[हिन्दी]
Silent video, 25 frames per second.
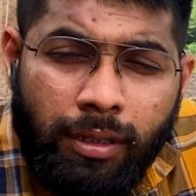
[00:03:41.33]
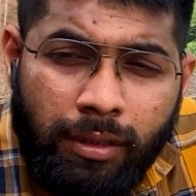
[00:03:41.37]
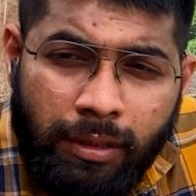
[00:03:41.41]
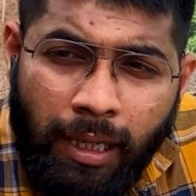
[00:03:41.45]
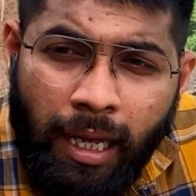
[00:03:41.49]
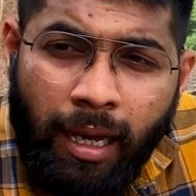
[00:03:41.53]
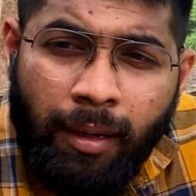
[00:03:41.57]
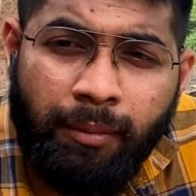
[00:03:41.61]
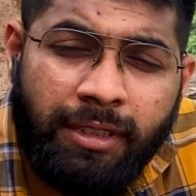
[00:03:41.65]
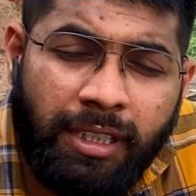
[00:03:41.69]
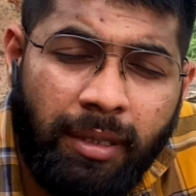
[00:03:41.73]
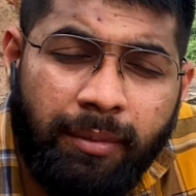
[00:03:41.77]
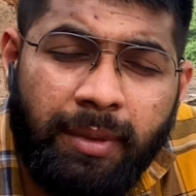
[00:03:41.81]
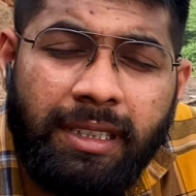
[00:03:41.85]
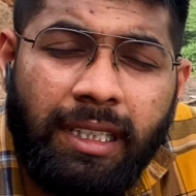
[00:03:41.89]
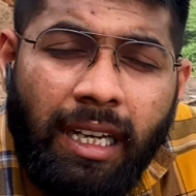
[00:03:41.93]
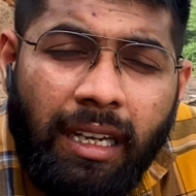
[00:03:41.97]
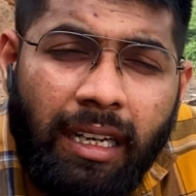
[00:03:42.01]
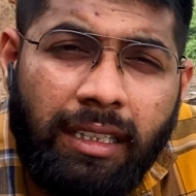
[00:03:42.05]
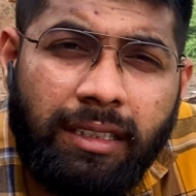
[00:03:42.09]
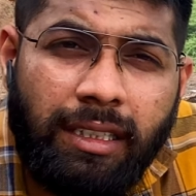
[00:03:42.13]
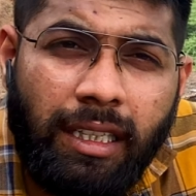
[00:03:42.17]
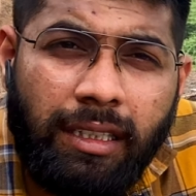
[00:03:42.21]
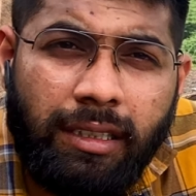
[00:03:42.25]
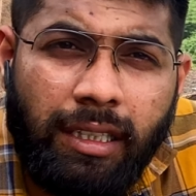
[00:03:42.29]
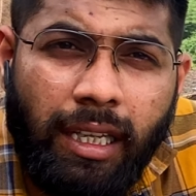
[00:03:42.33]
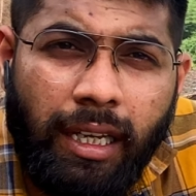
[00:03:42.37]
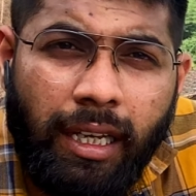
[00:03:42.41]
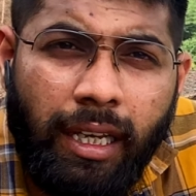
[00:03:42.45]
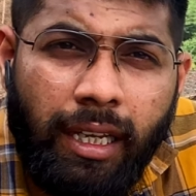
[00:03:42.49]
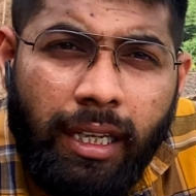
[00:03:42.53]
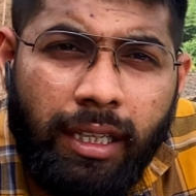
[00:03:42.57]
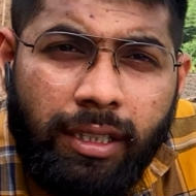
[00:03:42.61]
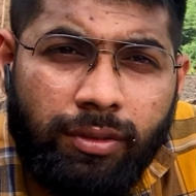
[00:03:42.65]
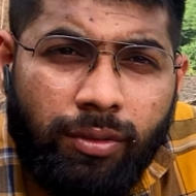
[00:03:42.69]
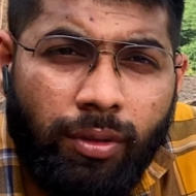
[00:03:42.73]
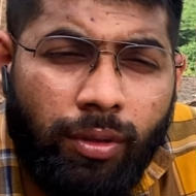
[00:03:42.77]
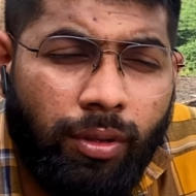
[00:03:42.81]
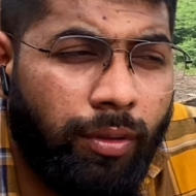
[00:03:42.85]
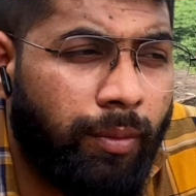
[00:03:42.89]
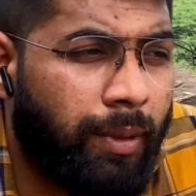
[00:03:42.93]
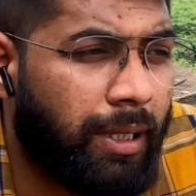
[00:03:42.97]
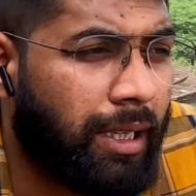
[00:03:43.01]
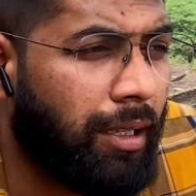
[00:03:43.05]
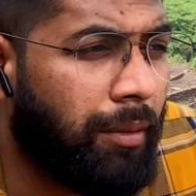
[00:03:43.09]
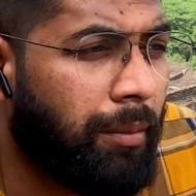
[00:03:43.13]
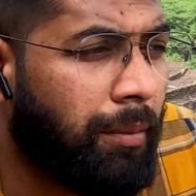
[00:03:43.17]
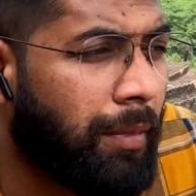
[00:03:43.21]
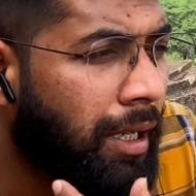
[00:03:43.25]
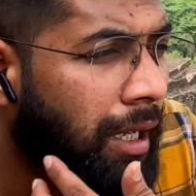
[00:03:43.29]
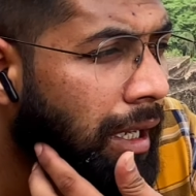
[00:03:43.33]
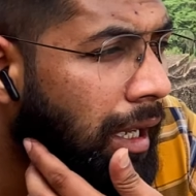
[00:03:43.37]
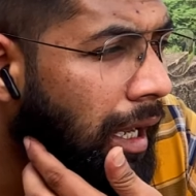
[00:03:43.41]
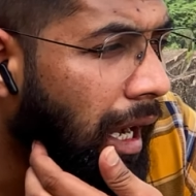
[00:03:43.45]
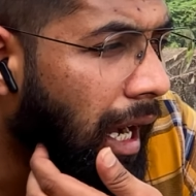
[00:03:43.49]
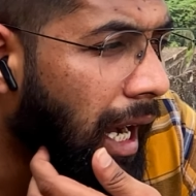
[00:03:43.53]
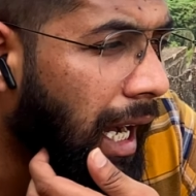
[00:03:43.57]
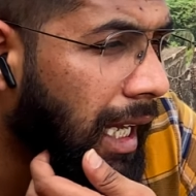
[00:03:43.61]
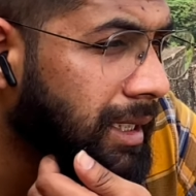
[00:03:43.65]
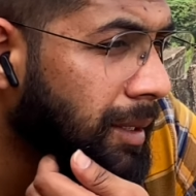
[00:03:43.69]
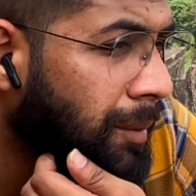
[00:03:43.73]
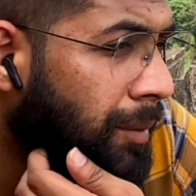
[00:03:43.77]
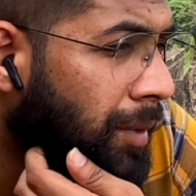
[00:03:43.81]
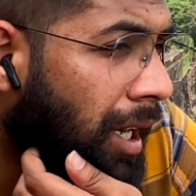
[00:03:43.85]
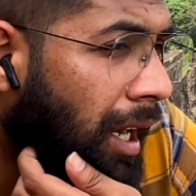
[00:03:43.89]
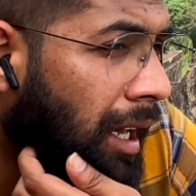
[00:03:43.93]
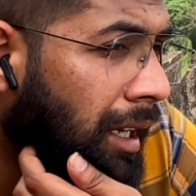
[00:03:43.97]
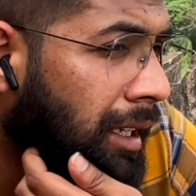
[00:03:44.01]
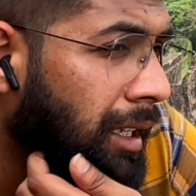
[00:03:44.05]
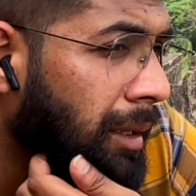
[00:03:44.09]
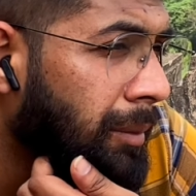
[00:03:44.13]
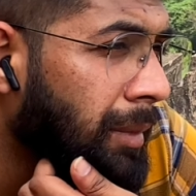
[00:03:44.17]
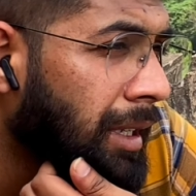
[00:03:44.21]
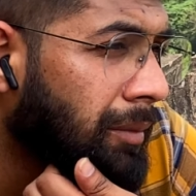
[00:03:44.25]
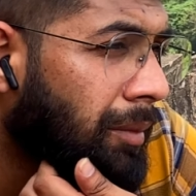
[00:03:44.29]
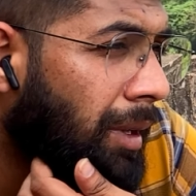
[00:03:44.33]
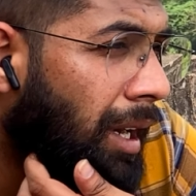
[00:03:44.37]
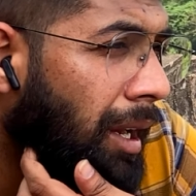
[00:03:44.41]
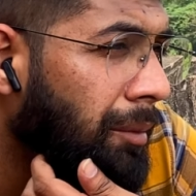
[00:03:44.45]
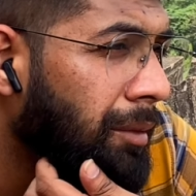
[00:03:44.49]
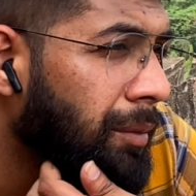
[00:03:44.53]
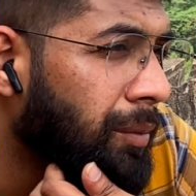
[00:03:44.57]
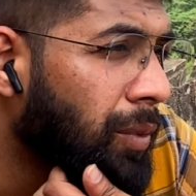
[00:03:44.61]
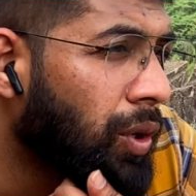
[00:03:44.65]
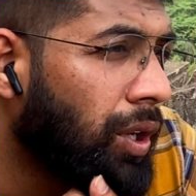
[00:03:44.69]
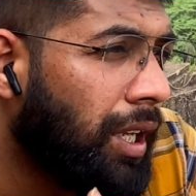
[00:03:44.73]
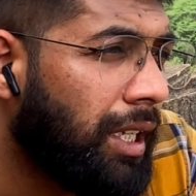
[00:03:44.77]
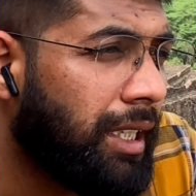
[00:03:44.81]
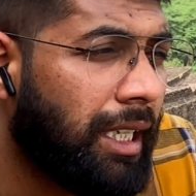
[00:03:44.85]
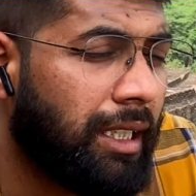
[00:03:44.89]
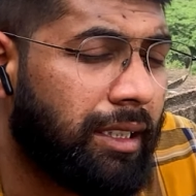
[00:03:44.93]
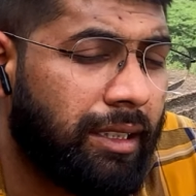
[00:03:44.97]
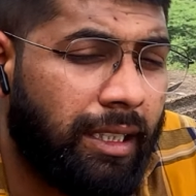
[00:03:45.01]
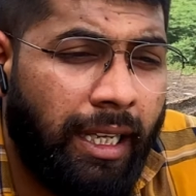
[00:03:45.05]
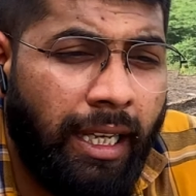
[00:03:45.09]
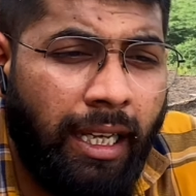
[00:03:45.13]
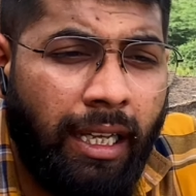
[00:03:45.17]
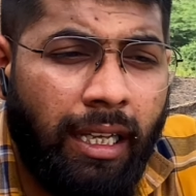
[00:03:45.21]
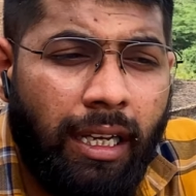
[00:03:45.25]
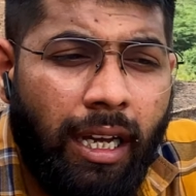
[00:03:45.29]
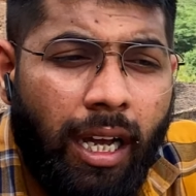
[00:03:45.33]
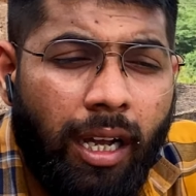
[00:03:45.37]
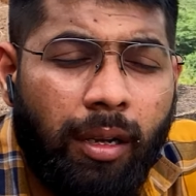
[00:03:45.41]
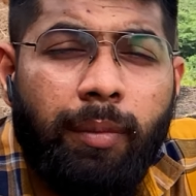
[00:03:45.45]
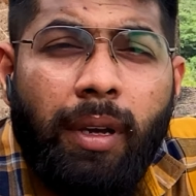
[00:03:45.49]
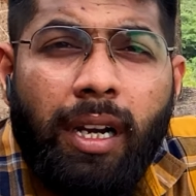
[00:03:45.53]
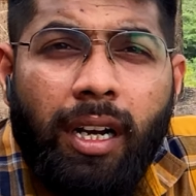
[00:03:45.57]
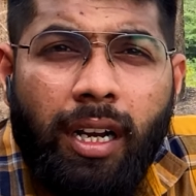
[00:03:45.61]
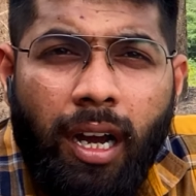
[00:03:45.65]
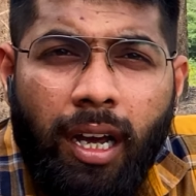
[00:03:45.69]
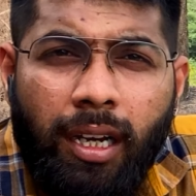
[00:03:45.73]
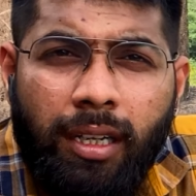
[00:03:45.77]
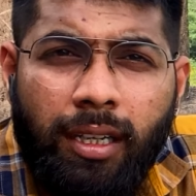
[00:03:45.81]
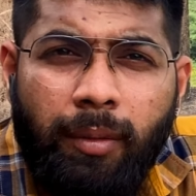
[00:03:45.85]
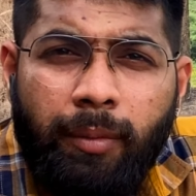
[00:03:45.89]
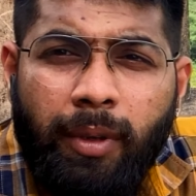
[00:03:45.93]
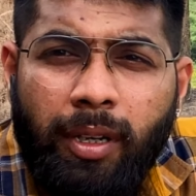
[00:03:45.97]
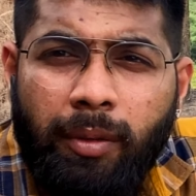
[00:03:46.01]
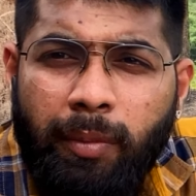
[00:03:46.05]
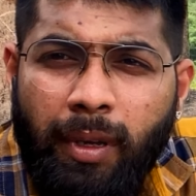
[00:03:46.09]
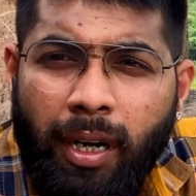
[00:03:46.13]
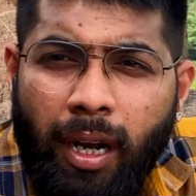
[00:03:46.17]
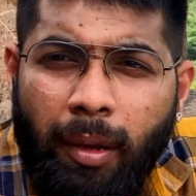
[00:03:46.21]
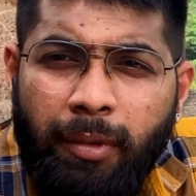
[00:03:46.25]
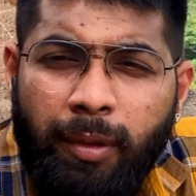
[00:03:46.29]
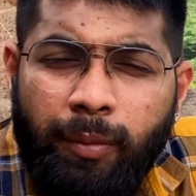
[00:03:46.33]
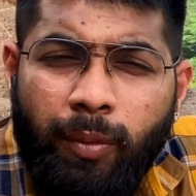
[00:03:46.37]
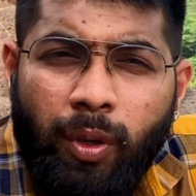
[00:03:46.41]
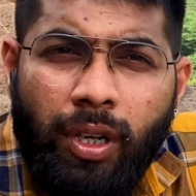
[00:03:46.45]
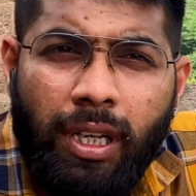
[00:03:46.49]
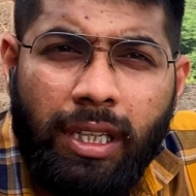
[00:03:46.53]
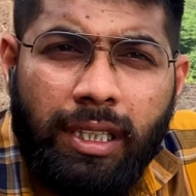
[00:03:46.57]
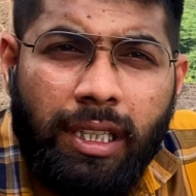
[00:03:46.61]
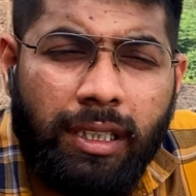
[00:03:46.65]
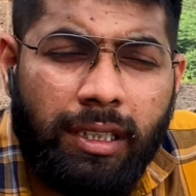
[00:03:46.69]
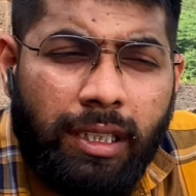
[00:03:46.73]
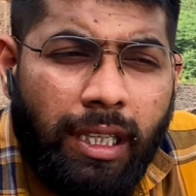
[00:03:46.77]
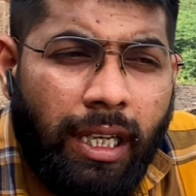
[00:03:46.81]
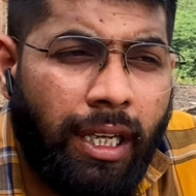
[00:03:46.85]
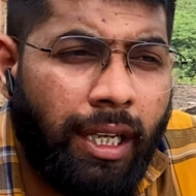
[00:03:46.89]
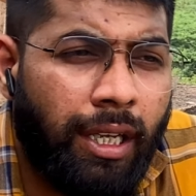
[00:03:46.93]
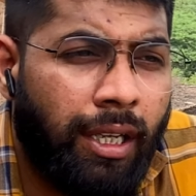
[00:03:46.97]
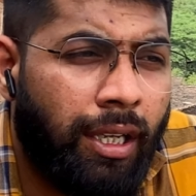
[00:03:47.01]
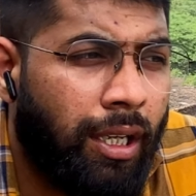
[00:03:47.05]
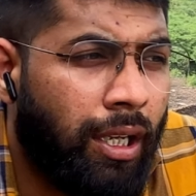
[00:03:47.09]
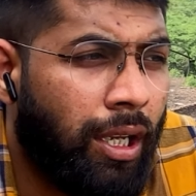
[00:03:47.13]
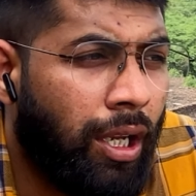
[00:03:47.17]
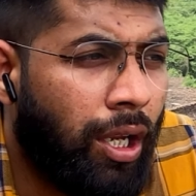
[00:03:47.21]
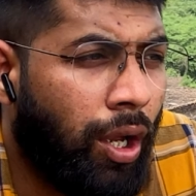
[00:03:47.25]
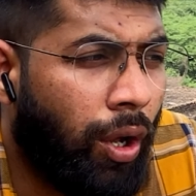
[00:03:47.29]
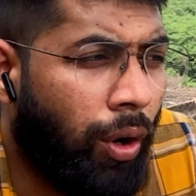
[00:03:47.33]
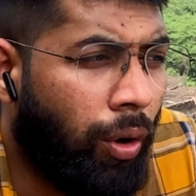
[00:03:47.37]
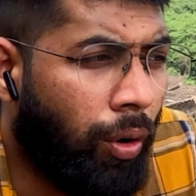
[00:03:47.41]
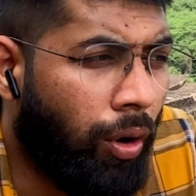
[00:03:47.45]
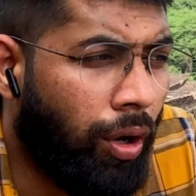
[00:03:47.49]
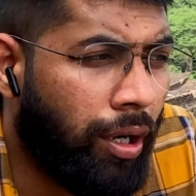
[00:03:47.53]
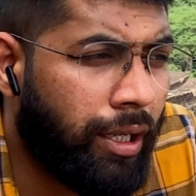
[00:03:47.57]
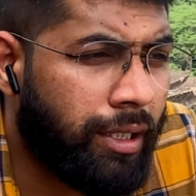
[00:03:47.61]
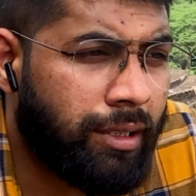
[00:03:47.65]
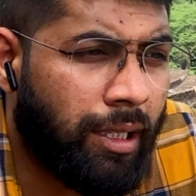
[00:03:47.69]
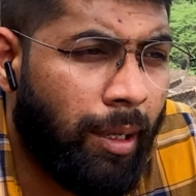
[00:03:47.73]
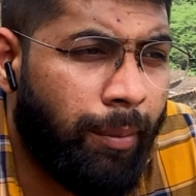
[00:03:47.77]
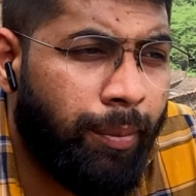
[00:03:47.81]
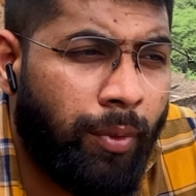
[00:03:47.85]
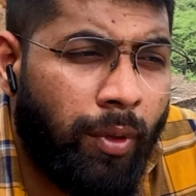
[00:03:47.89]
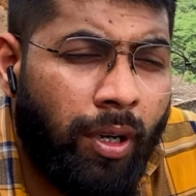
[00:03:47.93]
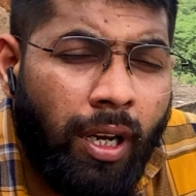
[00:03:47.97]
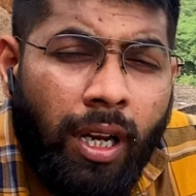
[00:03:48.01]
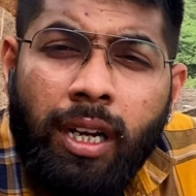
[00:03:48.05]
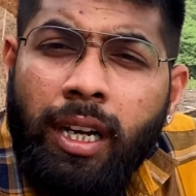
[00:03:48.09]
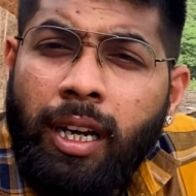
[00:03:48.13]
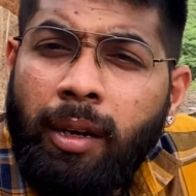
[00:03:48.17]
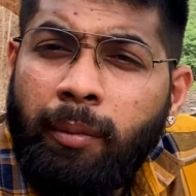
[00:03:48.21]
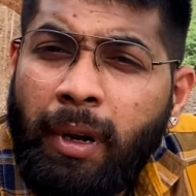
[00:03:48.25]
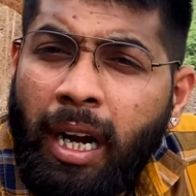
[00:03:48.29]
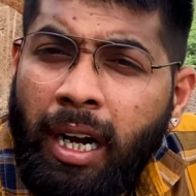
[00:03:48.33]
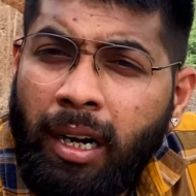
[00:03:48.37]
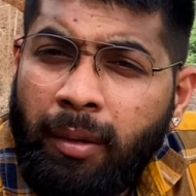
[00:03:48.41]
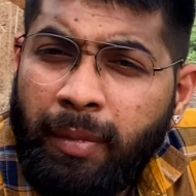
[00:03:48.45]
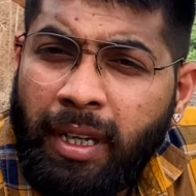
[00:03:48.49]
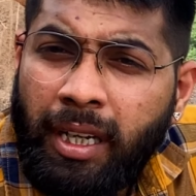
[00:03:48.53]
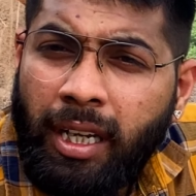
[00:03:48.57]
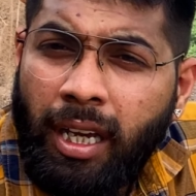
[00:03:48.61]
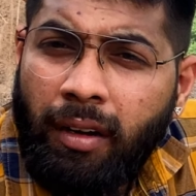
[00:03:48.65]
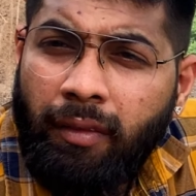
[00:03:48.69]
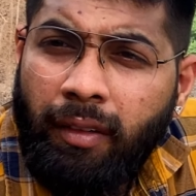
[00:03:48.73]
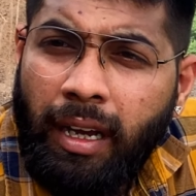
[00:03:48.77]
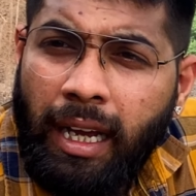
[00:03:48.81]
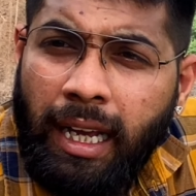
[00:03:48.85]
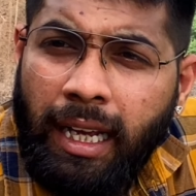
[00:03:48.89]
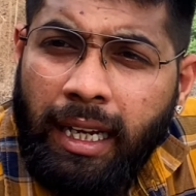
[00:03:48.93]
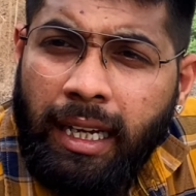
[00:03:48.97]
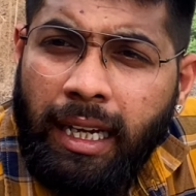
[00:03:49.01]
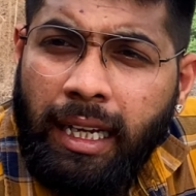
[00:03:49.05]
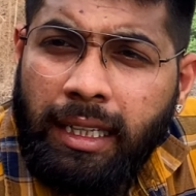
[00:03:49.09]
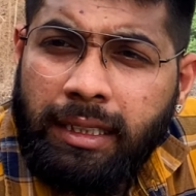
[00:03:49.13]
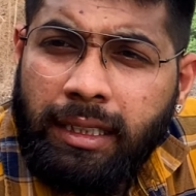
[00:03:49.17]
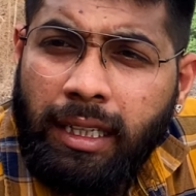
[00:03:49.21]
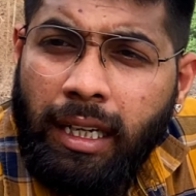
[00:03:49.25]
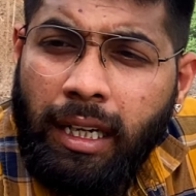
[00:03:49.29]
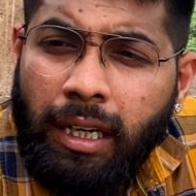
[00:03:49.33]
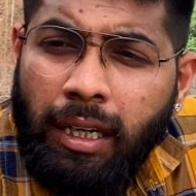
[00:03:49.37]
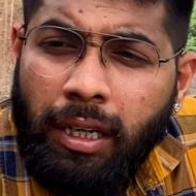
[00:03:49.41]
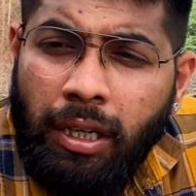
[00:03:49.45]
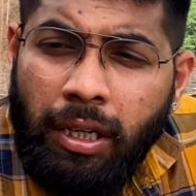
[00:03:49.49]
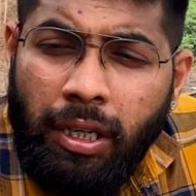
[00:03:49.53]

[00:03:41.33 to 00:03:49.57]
नाम से भी जाना जाता है इसको मतलब आजिम खान का मकबरा भी बोला जाता है अकबर खान का मकबरा भी बोला जाता है और इसका पुनर्निर्माण भी करवाया गया था